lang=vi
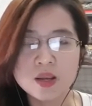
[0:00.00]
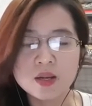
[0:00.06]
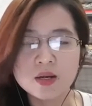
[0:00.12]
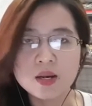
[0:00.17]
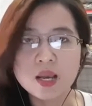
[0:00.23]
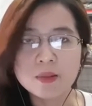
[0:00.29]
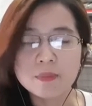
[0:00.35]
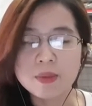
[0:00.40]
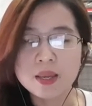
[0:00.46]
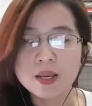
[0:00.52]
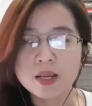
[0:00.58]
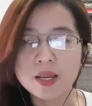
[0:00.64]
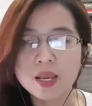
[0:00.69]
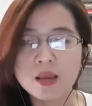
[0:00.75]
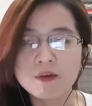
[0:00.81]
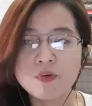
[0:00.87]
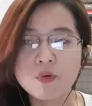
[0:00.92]
Đặc biệt,
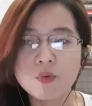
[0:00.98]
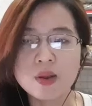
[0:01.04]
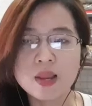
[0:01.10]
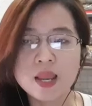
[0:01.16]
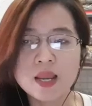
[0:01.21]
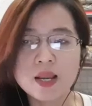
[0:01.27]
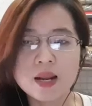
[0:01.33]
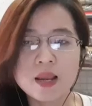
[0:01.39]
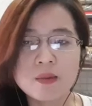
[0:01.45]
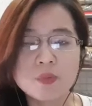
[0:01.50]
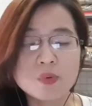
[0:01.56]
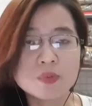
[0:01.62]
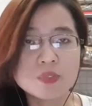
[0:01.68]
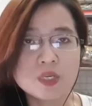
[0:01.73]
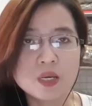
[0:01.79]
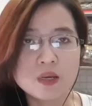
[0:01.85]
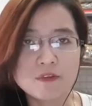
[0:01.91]
Nga phụ khang là một
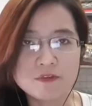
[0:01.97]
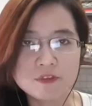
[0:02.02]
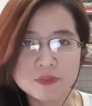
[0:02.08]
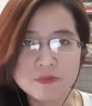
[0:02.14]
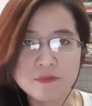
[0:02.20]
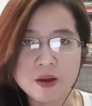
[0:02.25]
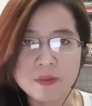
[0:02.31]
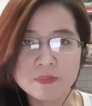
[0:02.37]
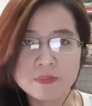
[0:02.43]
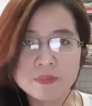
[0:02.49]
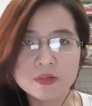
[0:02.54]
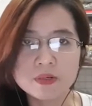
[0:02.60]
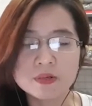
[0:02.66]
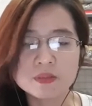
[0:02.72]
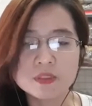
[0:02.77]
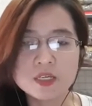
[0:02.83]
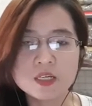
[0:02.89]
chế phẩm
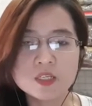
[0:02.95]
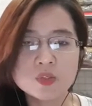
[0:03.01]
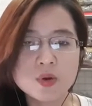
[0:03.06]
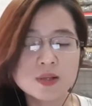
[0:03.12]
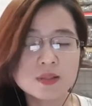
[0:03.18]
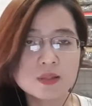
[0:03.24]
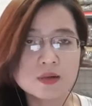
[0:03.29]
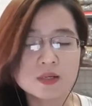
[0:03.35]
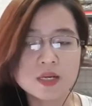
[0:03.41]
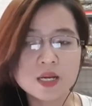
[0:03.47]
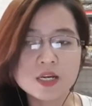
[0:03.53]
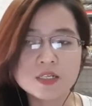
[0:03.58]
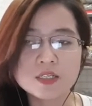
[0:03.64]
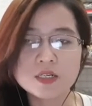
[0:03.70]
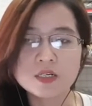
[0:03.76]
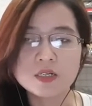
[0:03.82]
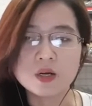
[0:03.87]
được chiết xuất từ
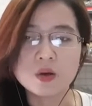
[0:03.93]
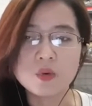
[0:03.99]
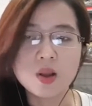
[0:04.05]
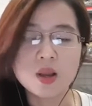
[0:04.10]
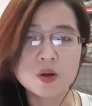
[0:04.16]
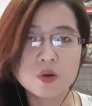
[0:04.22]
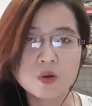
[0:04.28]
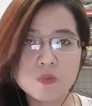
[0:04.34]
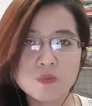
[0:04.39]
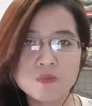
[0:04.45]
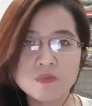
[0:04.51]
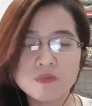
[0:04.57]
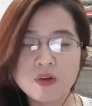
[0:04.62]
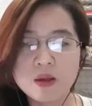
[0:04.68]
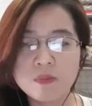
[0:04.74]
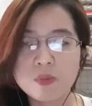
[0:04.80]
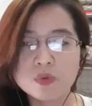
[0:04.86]
cây trinh nữ hoàng cung
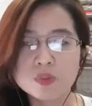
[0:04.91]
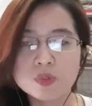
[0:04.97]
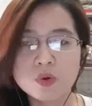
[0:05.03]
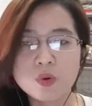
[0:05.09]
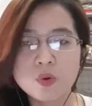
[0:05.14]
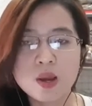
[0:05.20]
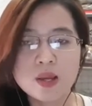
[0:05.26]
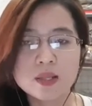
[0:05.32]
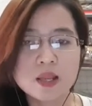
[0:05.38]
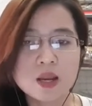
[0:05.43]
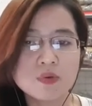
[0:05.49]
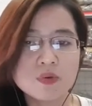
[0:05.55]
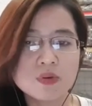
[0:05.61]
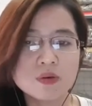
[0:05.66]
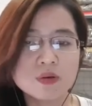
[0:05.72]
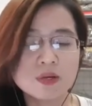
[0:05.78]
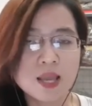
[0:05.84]
và một số loại thảo
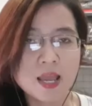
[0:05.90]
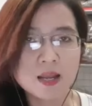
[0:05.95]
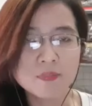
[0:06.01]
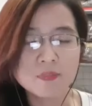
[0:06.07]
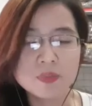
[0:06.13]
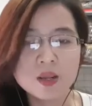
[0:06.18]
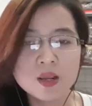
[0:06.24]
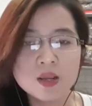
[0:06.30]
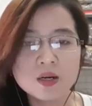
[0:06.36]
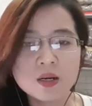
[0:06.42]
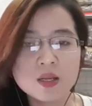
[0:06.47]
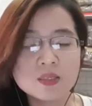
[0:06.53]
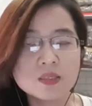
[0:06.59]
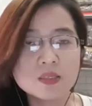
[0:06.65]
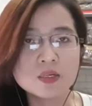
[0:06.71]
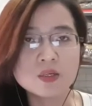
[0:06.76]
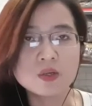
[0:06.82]
dược khác
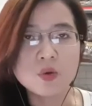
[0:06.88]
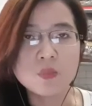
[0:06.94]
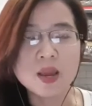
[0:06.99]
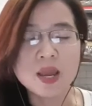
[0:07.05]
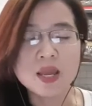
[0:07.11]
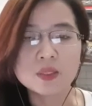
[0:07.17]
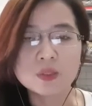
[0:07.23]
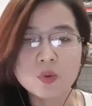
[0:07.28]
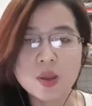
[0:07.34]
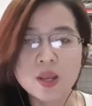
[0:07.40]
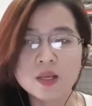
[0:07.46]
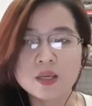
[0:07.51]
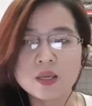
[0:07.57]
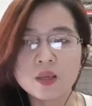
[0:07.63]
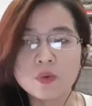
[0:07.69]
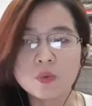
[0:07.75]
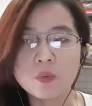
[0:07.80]
nên sử dụng an toàn,
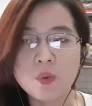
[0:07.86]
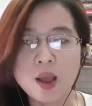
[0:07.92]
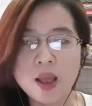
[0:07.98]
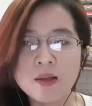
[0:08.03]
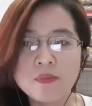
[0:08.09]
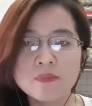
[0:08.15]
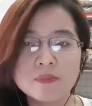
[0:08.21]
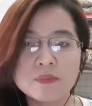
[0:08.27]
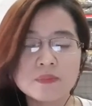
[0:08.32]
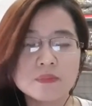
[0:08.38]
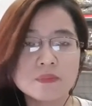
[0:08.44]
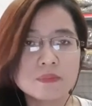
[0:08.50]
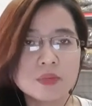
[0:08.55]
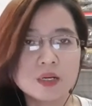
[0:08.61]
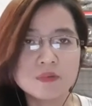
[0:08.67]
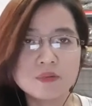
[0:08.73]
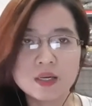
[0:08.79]
hiệu quả.
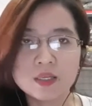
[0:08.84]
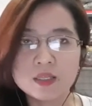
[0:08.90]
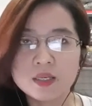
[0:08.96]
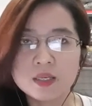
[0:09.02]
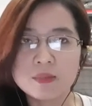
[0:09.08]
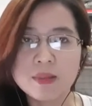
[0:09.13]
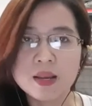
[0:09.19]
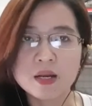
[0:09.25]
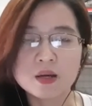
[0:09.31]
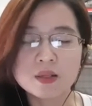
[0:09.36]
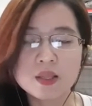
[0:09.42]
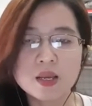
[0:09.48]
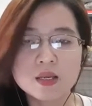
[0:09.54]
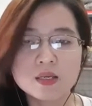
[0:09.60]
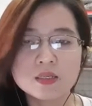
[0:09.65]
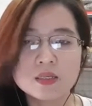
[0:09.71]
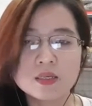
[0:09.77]
Bởi vậy thì bạn có
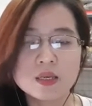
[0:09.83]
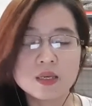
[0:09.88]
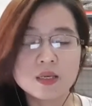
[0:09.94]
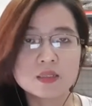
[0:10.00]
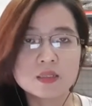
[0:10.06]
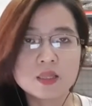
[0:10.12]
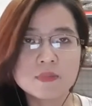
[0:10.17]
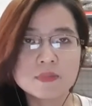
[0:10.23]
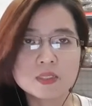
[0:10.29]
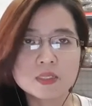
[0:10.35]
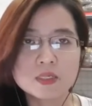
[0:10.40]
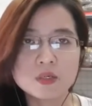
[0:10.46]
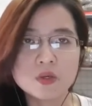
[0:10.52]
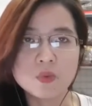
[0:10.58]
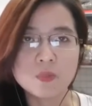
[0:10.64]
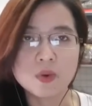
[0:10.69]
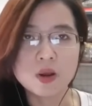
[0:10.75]
thể yên tâm sử
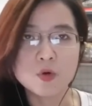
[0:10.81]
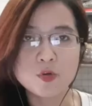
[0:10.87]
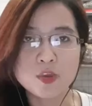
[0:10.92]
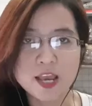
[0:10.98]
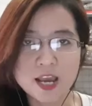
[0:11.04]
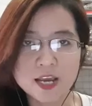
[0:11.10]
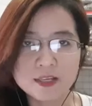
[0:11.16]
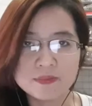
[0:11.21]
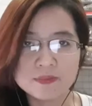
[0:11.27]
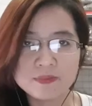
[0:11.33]
dụng lâu dài